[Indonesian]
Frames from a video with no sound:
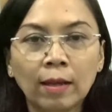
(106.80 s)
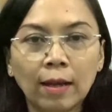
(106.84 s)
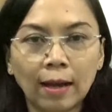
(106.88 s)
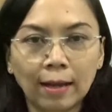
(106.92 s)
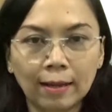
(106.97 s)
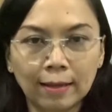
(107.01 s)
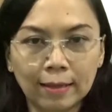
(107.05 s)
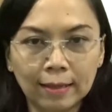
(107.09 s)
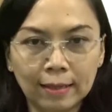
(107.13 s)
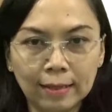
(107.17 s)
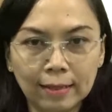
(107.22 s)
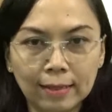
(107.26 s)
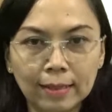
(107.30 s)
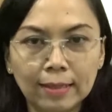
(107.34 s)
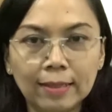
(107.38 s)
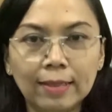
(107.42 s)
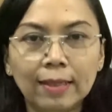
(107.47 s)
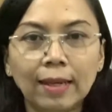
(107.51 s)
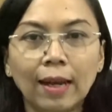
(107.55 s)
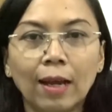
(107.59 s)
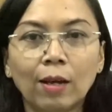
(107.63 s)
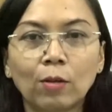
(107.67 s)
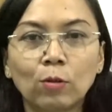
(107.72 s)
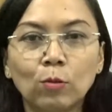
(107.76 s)
Hal ini
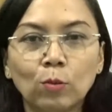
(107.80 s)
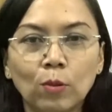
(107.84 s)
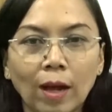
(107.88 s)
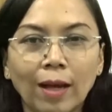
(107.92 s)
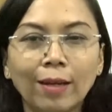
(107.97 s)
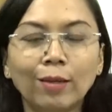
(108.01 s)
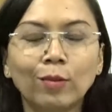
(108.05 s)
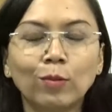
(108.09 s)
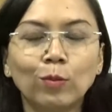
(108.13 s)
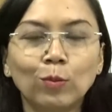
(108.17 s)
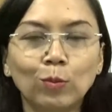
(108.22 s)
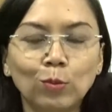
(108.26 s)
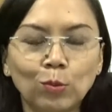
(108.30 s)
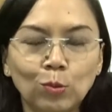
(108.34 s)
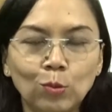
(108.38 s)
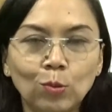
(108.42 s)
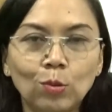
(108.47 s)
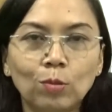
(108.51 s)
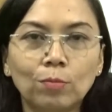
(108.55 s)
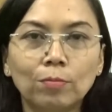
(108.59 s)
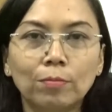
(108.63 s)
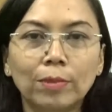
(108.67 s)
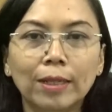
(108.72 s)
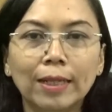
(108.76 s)
dilakukan
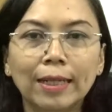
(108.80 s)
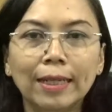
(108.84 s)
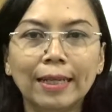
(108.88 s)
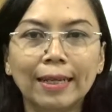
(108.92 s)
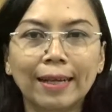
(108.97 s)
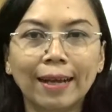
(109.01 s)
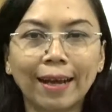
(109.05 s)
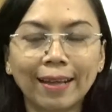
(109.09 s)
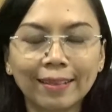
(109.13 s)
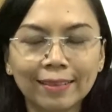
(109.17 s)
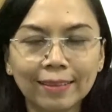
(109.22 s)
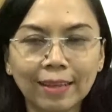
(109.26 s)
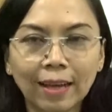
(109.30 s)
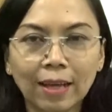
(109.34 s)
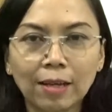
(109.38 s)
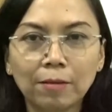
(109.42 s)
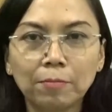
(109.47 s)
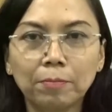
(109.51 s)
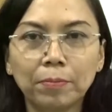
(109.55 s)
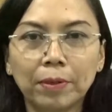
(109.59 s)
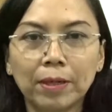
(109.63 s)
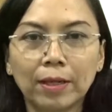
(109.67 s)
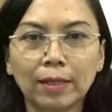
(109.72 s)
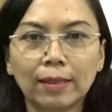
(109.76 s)
untuk
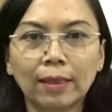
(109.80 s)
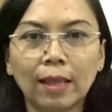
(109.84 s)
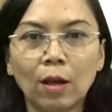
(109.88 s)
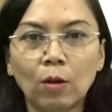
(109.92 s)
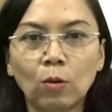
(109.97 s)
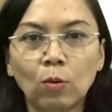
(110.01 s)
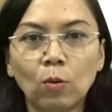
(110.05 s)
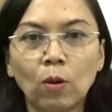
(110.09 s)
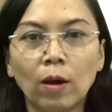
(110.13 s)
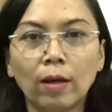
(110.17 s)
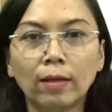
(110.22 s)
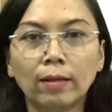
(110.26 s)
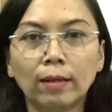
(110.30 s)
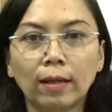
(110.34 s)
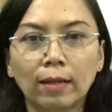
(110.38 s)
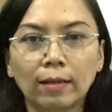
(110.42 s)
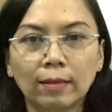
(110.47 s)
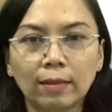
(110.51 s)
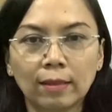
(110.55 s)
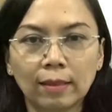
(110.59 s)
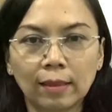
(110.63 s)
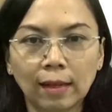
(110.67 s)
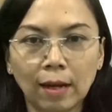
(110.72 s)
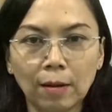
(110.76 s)
meningkatkan pengetahuan dan
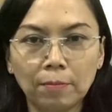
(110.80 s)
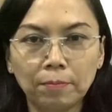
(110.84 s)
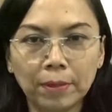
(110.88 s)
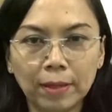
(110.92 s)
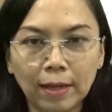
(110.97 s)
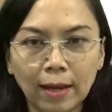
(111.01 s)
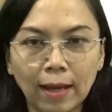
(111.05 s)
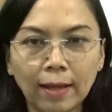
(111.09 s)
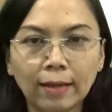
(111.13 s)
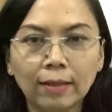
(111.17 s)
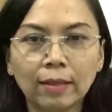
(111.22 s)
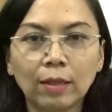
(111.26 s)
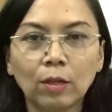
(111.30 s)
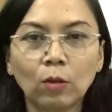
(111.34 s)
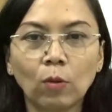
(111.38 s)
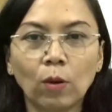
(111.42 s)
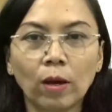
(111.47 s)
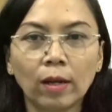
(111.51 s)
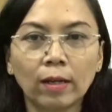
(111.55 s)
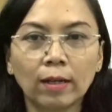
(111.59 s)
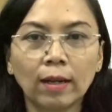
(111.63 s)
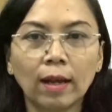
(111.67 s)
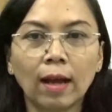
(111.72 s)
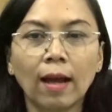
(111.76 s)
keterampilan
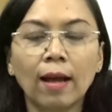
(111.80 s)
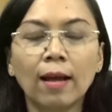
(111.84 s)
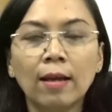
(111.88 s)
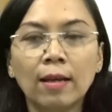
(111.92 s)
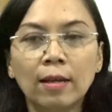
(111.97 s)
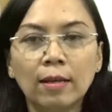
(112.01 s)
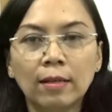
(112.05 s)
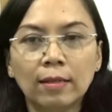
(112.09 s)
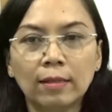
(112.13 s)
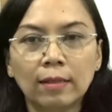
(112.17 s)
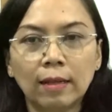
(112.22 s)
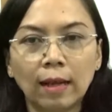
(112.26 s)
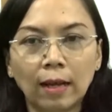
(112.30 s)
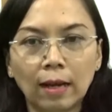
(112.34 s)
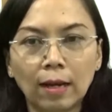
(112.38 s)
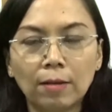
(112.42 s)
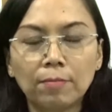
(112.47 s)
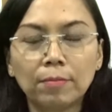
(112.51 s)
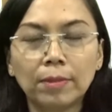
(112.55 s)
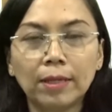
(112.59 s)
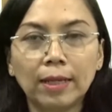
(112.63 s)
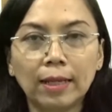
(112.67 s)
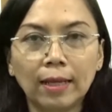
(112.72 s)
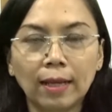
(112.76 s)
keluarga
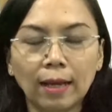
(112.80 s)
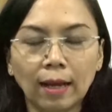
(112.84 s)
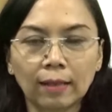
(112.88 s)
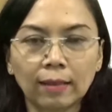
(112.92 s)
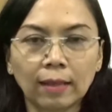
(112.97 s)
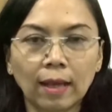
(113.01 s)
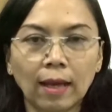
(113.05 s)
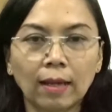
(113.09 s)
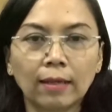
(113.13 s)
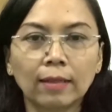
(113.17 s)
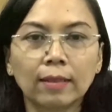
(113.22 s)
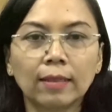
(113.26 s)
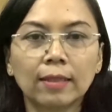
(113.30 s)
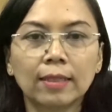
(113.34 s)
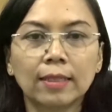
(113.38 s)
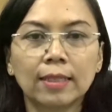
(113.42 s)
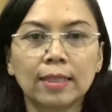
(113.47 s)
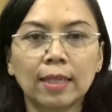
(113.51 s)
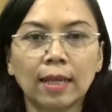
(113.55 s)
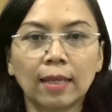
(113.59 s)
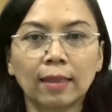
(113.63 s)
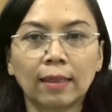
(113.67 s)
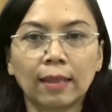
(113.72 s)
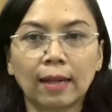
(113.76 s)
dalam meningkatkan
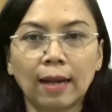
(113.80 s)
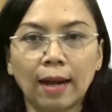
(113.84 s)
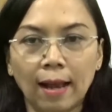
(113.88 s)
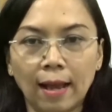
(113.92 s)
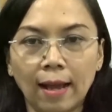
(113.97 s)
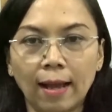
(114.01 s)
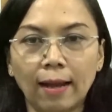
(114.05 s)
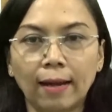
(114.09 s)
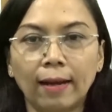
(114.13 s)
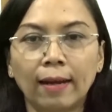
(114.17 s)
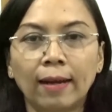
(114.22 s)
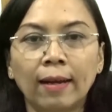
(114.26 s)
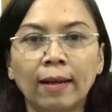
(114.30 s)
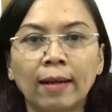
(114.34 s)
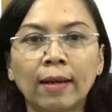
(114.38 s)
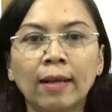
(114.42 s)
kesejahteraan.